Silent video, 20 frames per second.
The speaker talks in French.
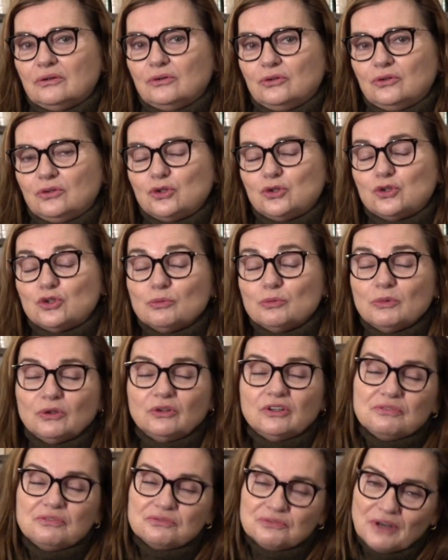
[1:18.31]
justement
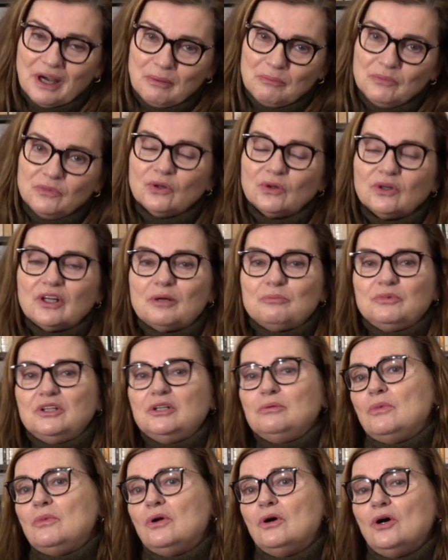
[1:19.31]
des femmes dans la
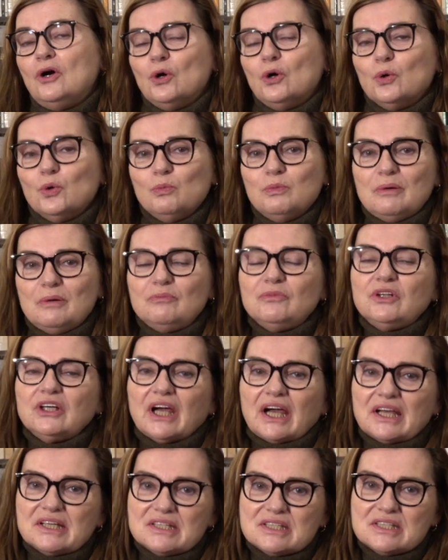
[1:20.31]
Bible, ou même des
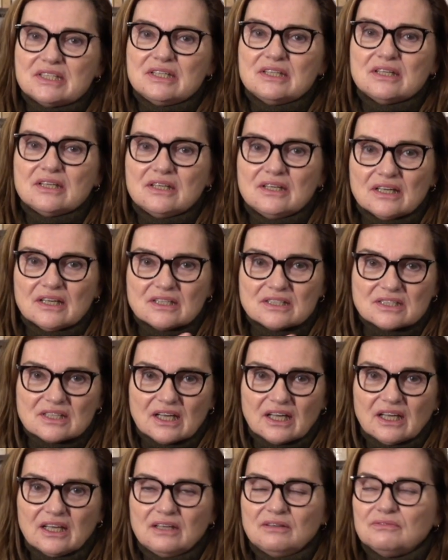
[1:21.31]
récits qui
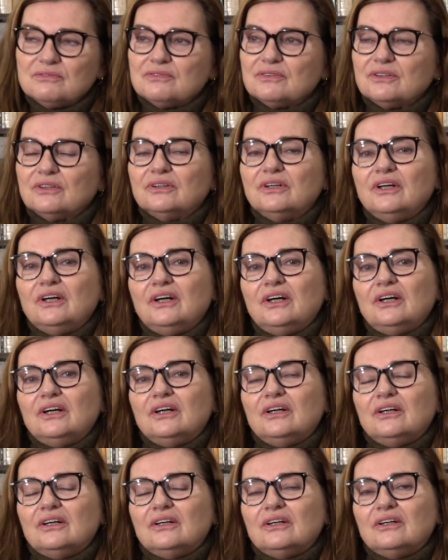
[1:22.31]
inscrivent
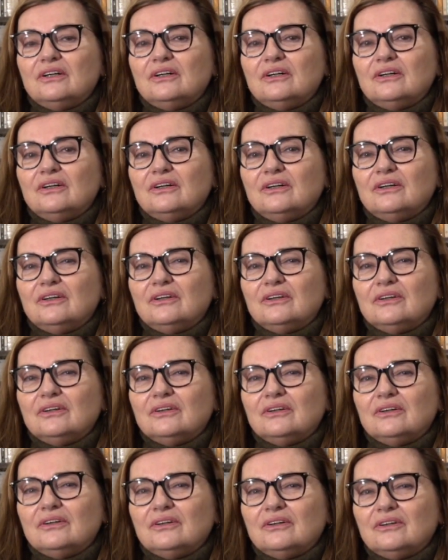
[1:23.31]

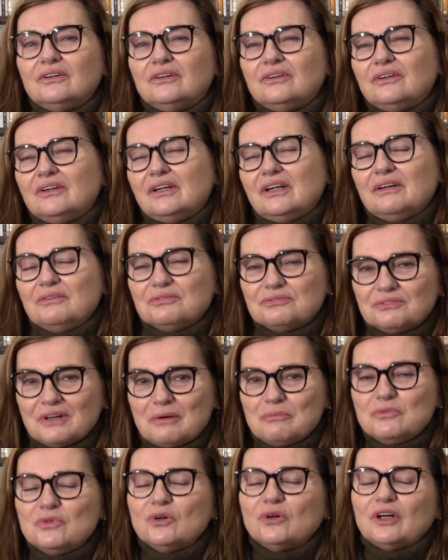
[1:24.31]
les
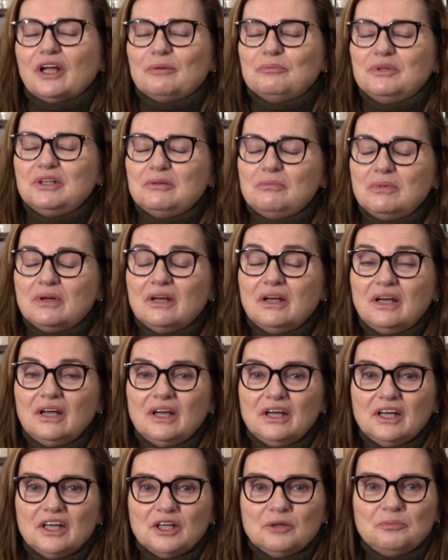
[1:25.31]
femmes dans la Bible,
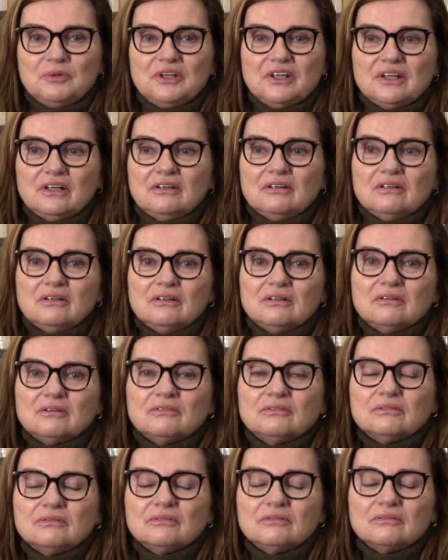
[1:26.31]
eh
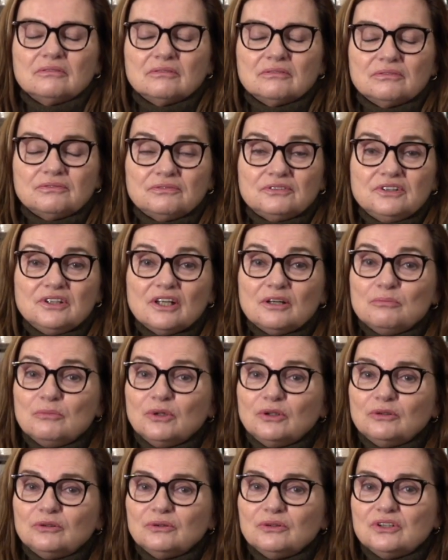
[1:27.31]
bien,
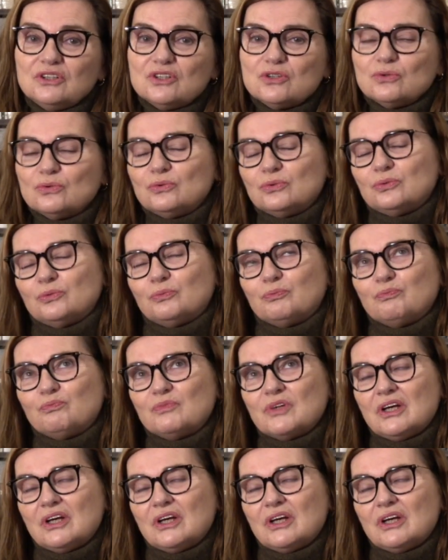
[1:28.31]
finalement, ils ont